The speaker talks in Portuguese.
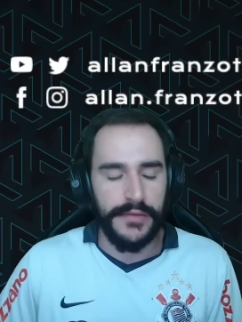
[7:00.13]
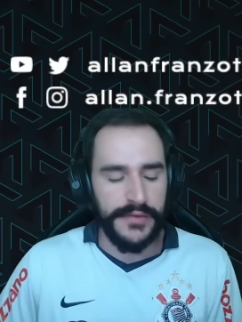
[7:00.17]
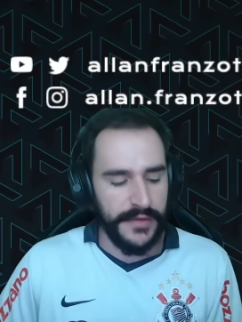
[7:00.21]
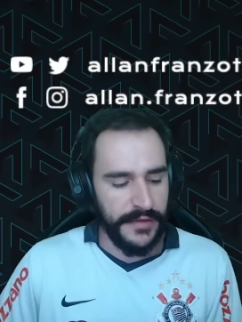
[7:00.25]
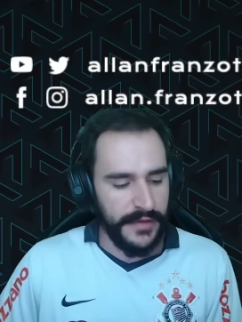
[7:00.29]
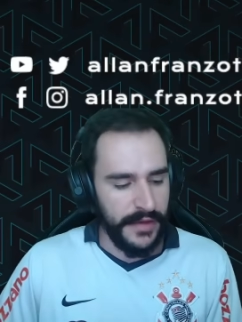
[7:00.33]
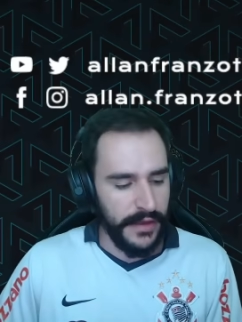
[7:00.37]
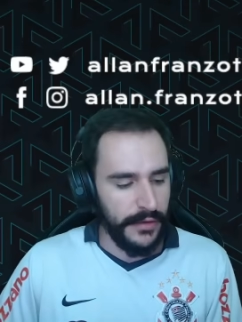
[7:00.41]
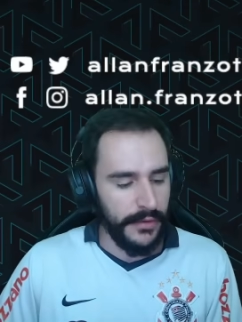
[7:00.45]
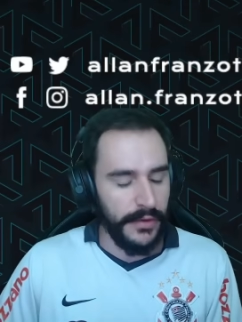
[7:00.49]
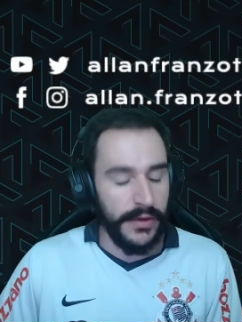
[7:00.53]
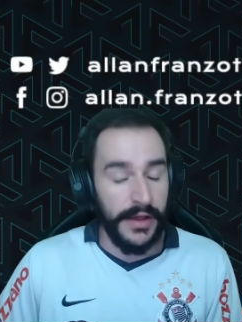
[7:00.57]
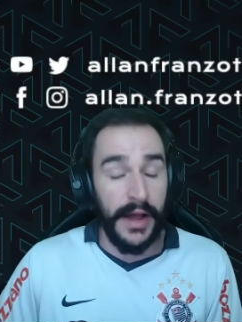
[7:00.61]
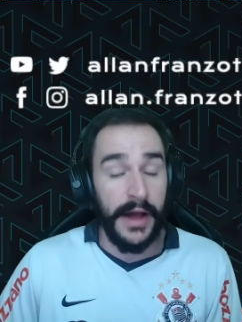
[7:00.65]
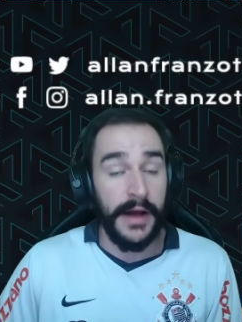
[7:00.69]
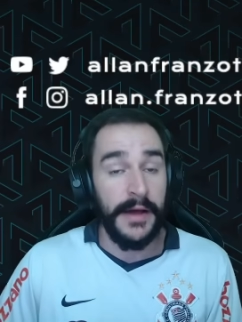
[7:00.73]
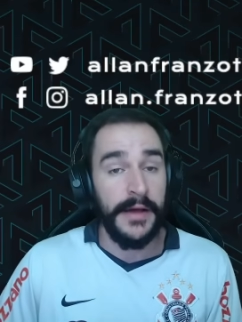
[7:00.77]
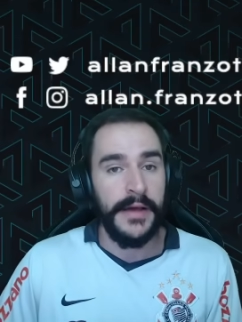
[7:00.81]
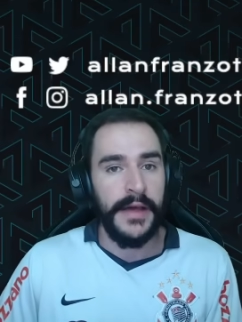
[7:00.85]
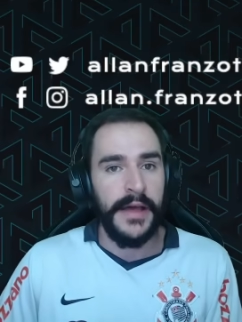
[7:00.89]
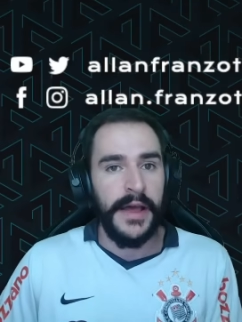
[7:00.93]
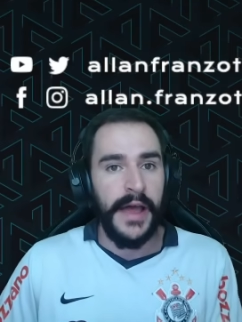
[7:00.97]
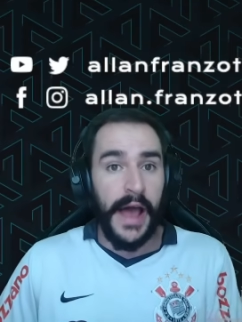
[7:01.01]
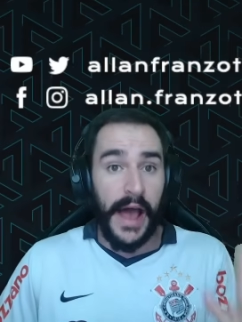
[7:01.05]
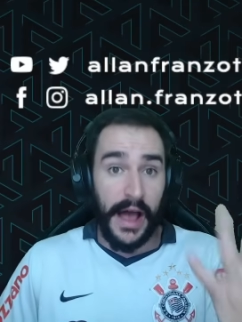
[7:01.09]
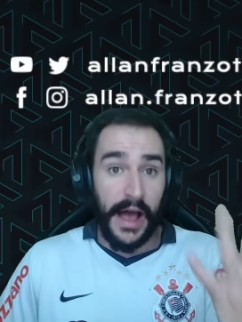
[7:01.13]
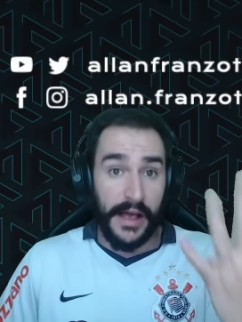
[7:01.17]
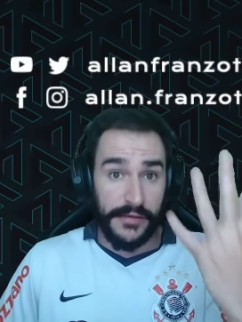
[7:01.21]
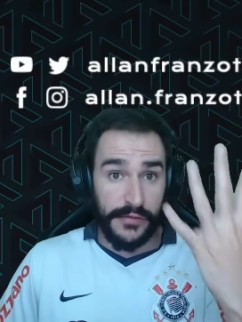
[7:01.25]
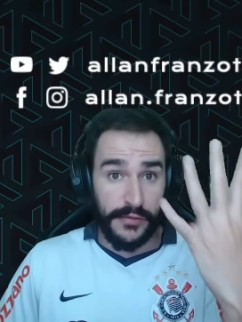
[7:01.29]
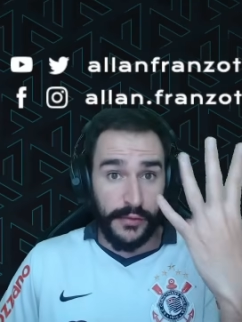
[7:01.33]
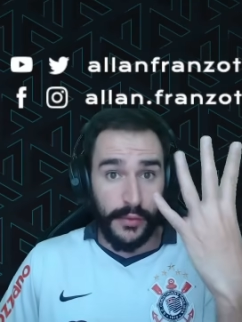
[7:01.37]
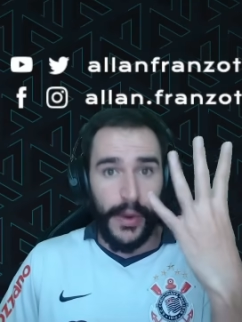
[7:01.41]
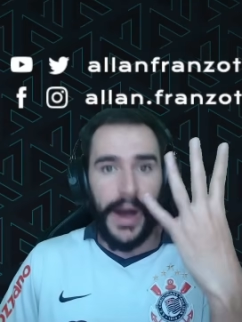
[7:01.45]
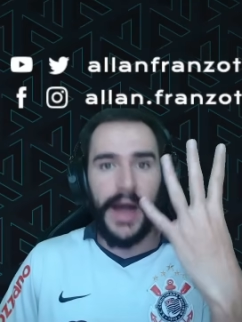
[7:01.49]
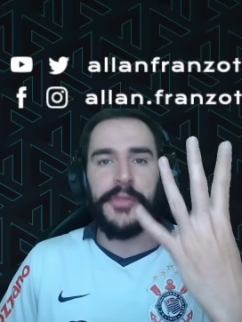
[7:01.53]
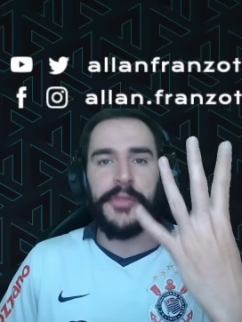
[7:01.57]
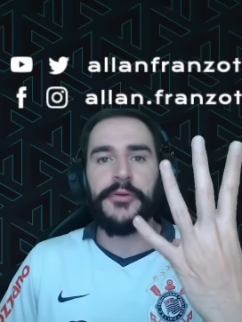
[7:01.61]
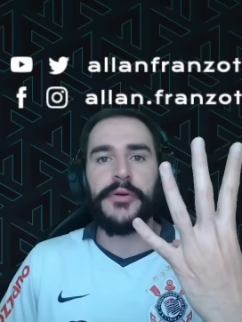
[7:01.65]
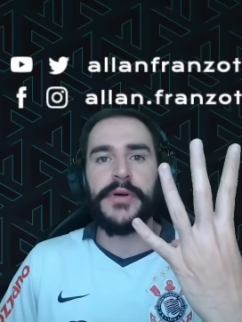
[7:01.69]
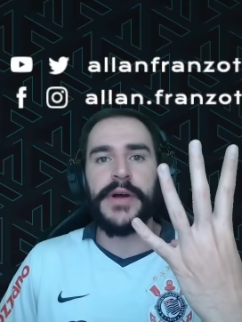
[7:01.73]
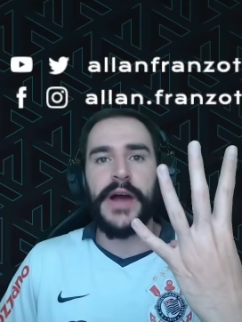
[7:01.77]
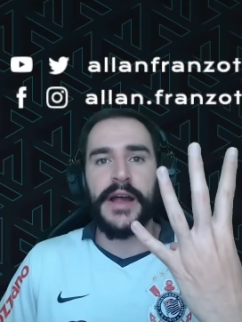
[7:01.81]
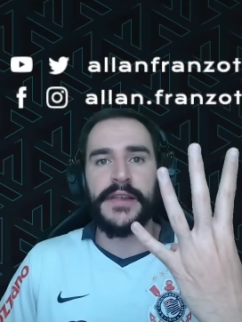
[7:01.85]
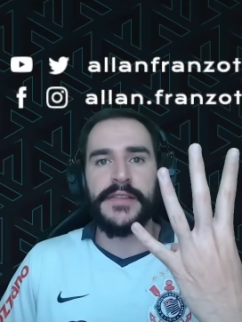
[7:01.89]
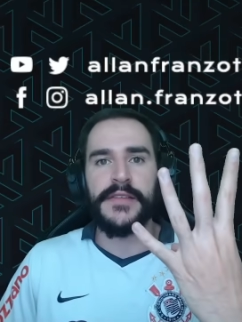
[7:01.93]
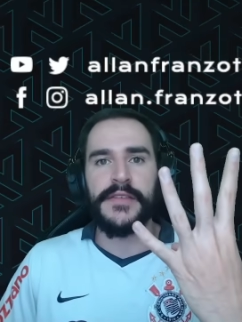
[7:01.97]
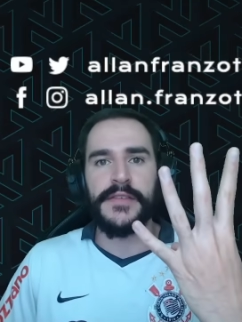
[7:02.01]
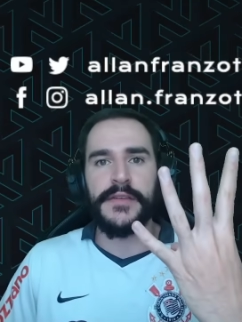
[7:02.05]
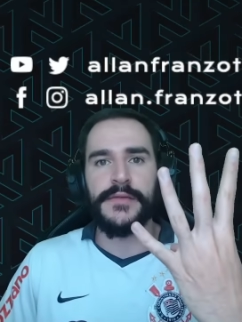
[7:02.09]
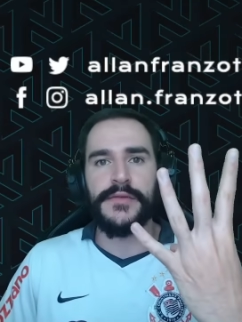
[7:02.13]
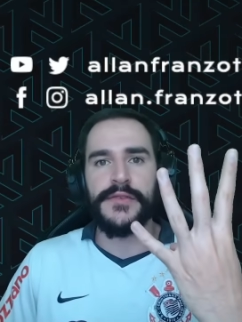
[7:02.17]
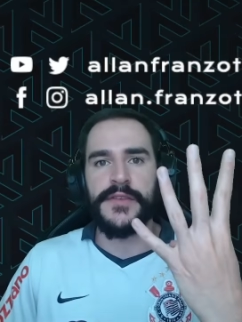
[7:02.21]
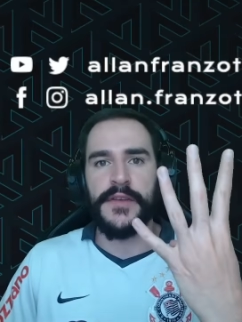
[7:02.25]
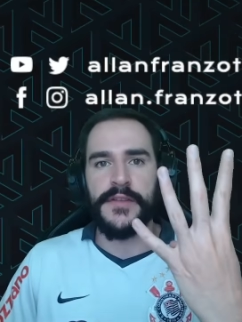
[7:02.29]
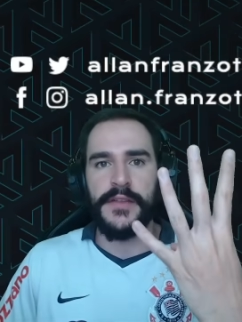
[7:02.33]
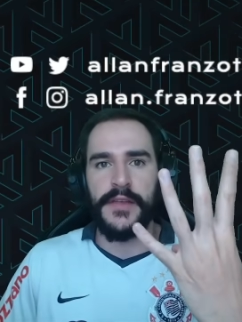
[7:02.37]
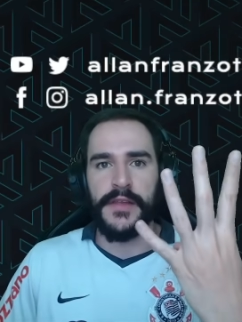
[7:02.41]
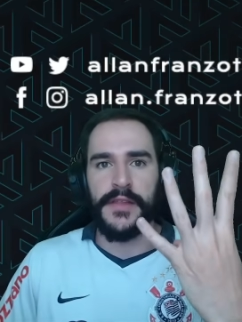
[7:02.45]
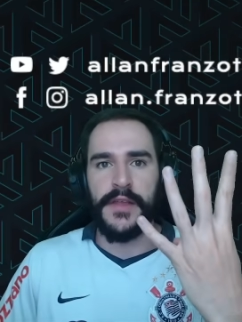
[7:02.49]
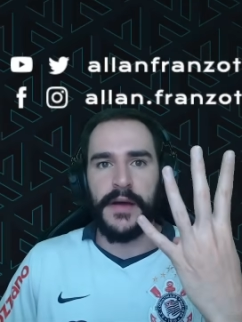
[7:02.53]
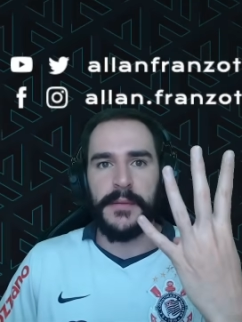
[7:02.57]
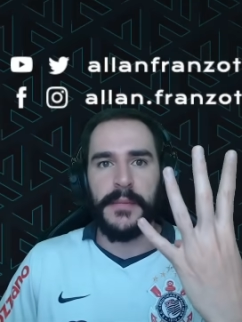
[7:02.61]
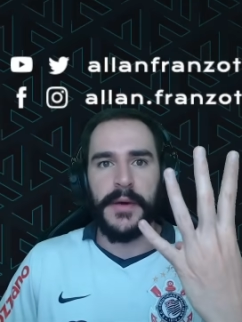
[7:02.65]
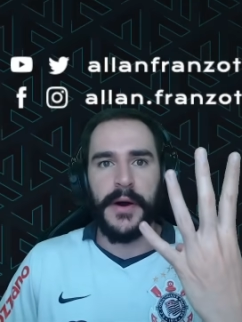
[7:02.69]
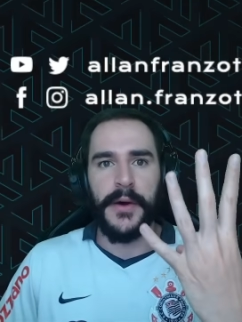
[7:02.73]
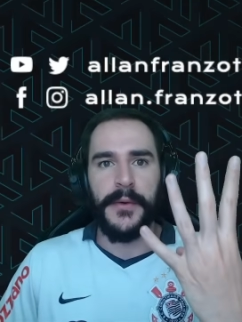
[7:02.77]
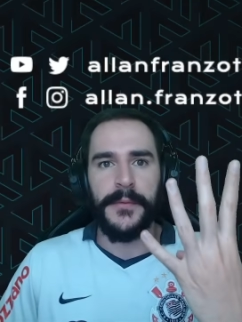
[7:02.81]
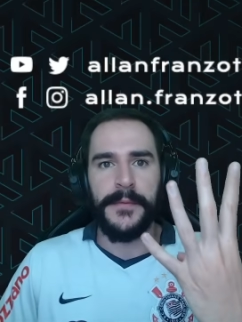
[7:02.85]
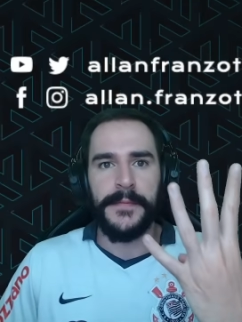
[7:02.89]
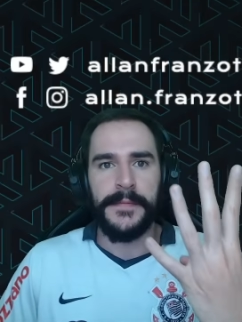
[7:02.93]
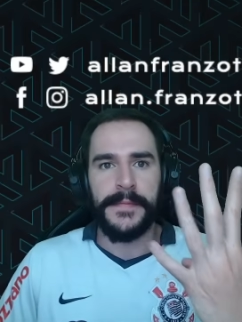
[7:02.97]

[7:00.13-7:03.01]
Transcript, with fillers: Você tem que olhar as quatro cartas que você tem na mão,